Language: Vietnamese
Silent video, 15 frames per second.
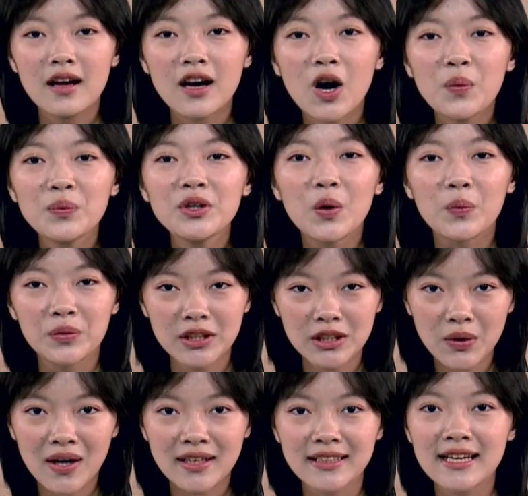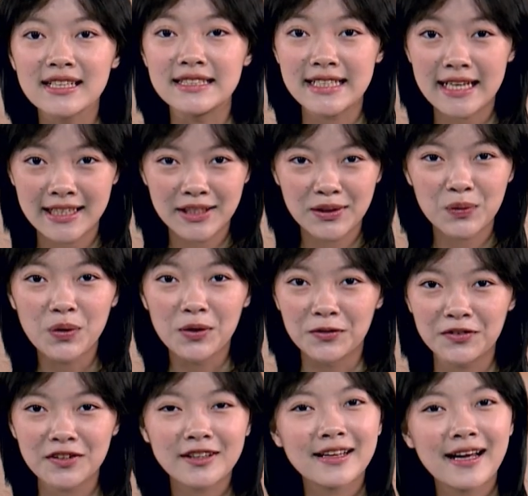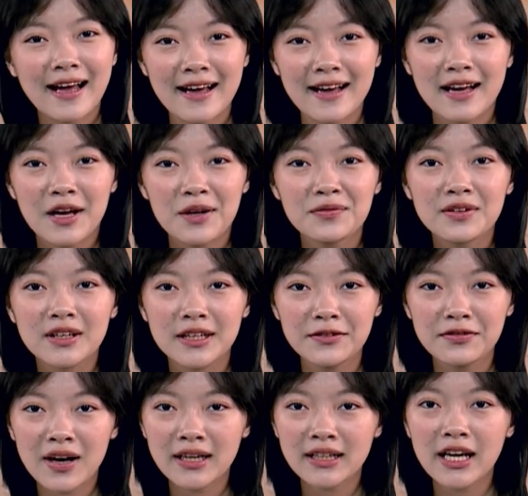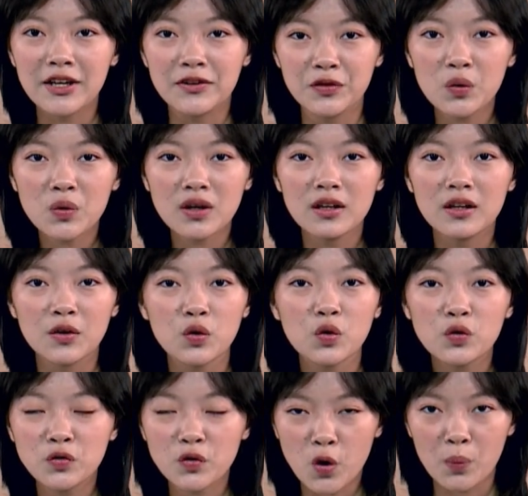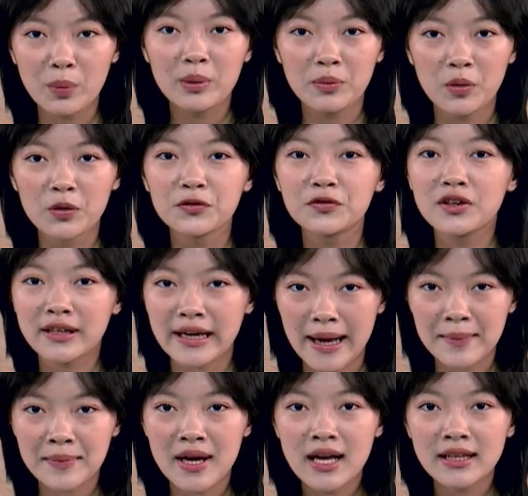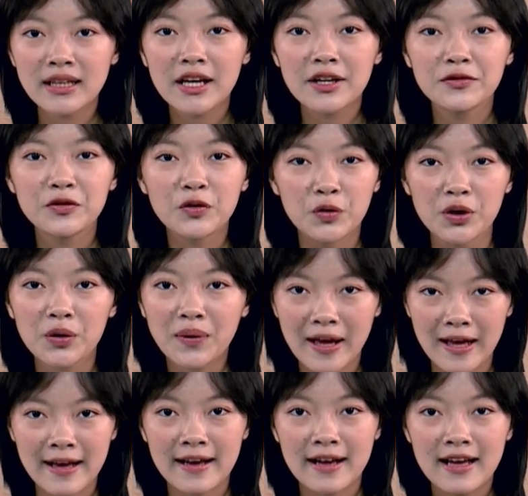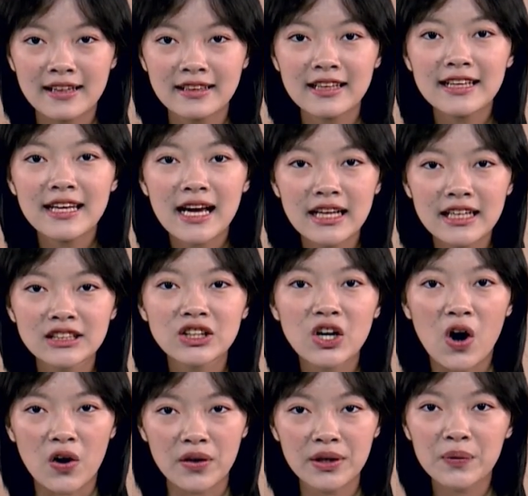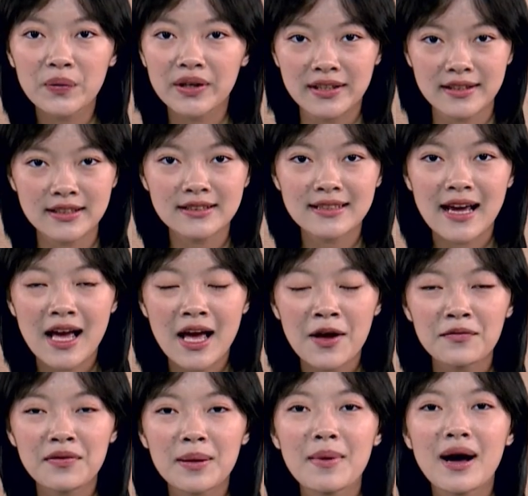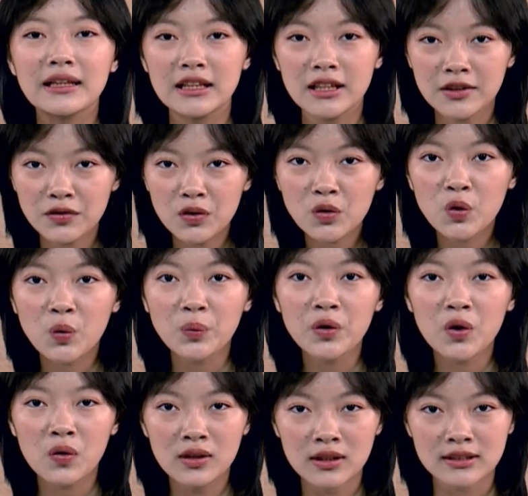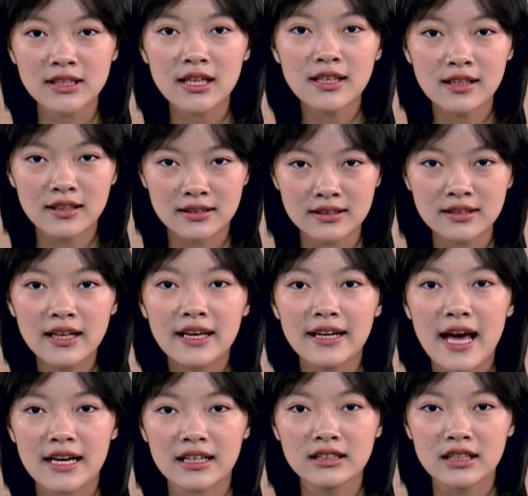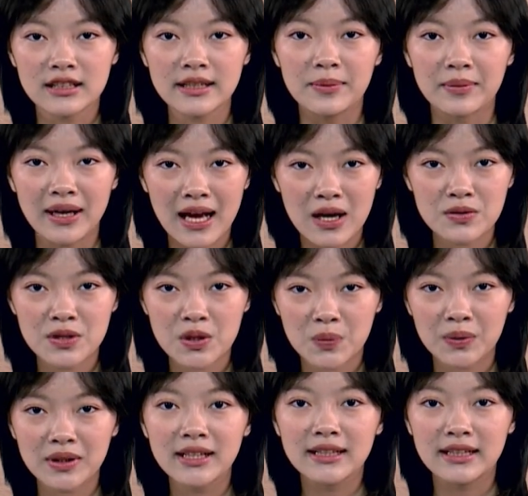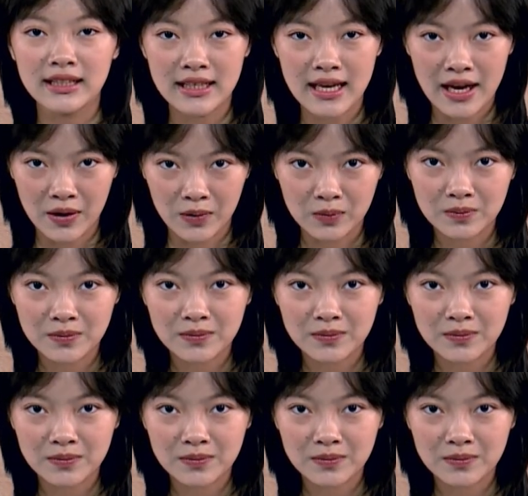Không giống như hoàn cảnh gia đình của Phương Nga, với Phan Khánh Phúc ở khu phố 11 phường 5, thành phố Đông Hà thì gia đình có điều kiện hơn và bản thân Phúc cũng nỗ lực rất lớn để đạt được điểm cao trong kỳ thi đại học.